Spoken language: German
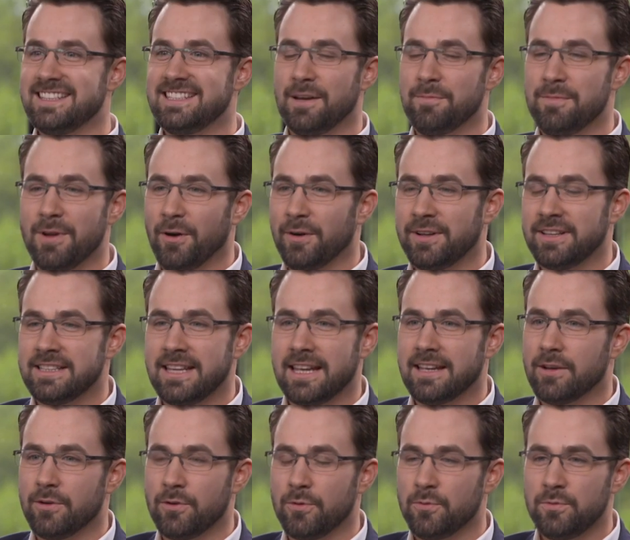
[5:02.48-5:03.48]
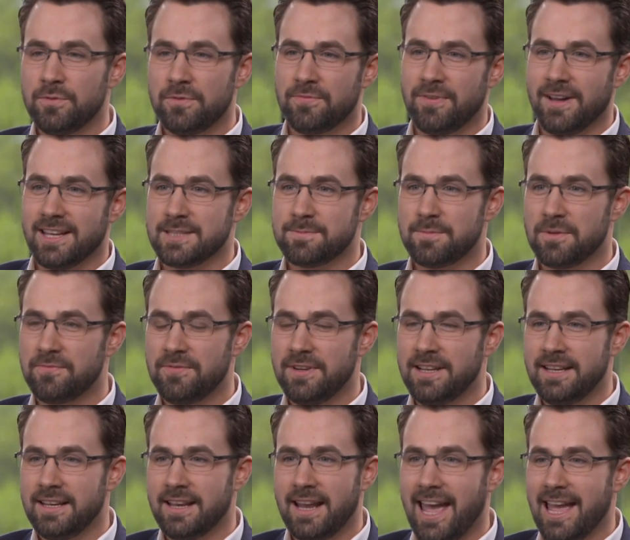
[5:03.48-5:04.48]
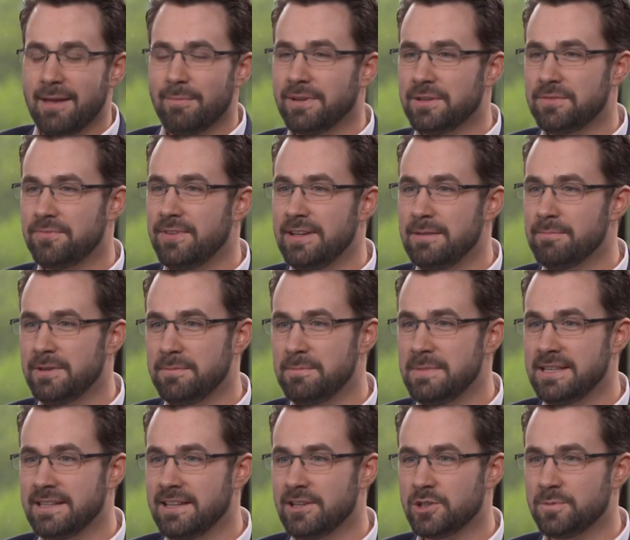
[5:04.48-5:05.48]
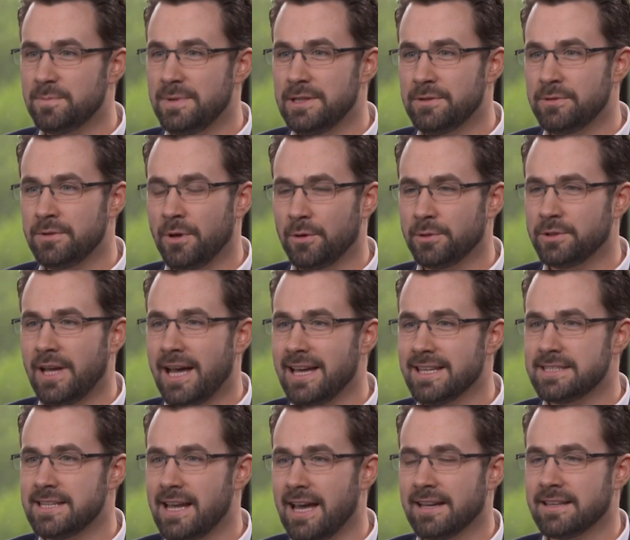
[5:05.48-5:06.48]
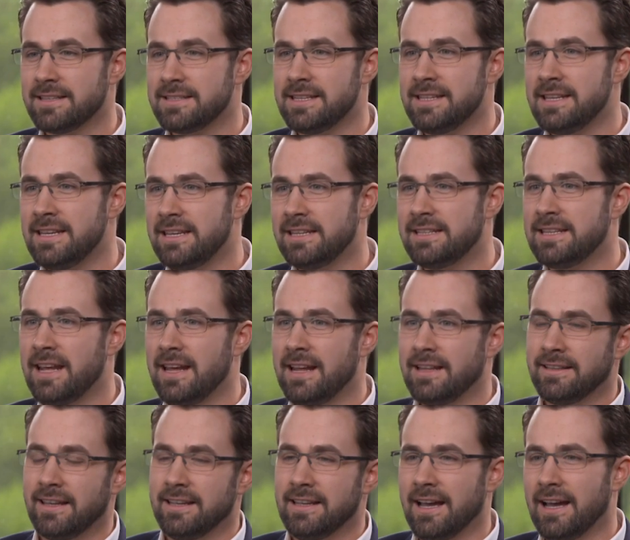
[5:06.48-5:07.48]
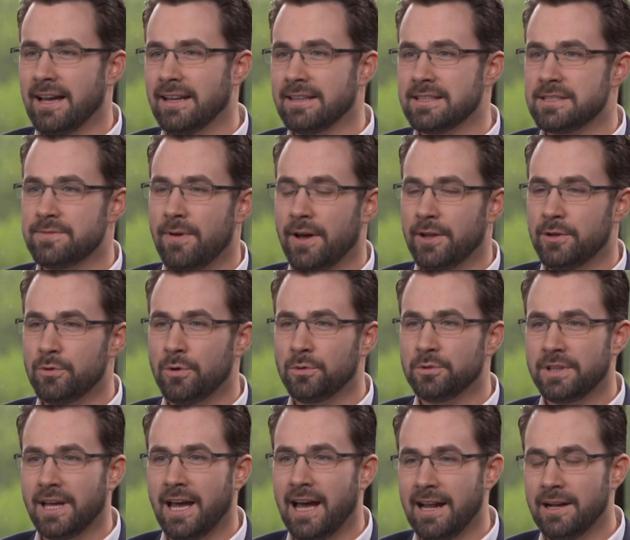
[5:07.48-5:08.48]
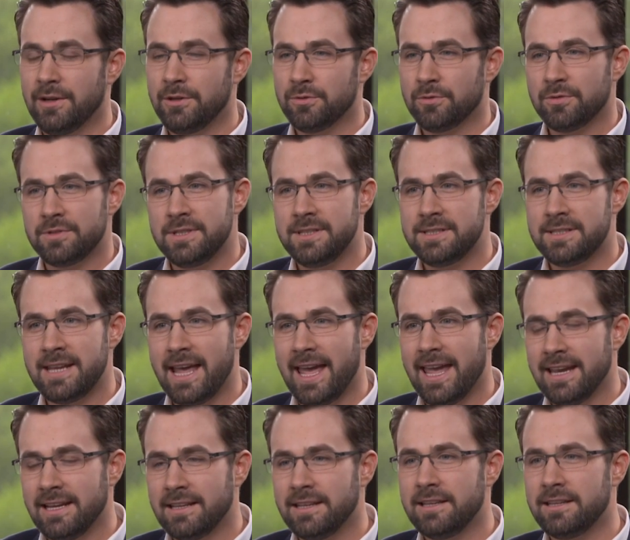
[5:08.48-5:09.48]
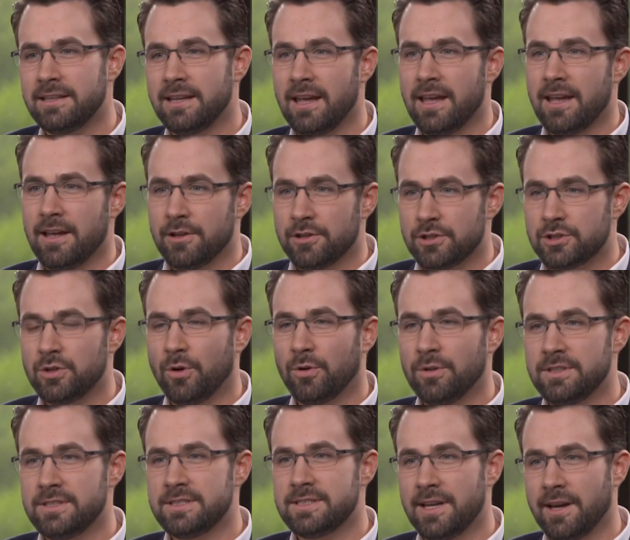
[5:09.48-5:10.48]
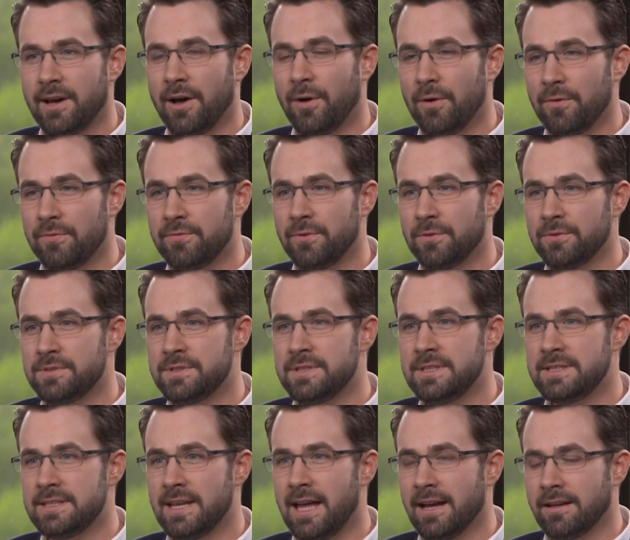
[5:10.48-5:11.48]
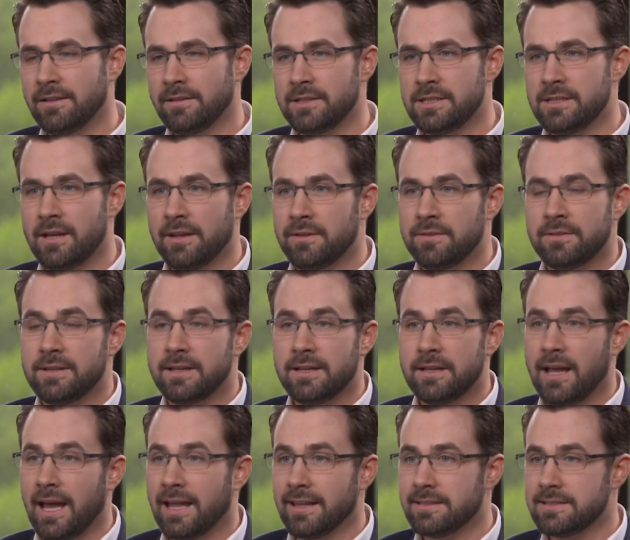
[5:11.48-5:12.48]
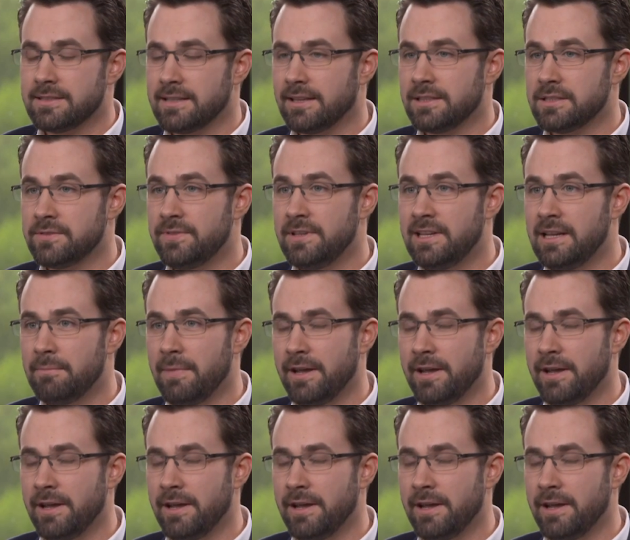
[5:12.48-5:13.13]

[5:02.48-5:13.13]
Sie haben ja auch in unfassbar vielen Heimatfilmen mitgespielt. Und auch da sagen Sie nicht, naja, das war nur Unterhaltung. Sie sind eigentlich stolz darauf und Sie sagen, das hat ganz, ganz viele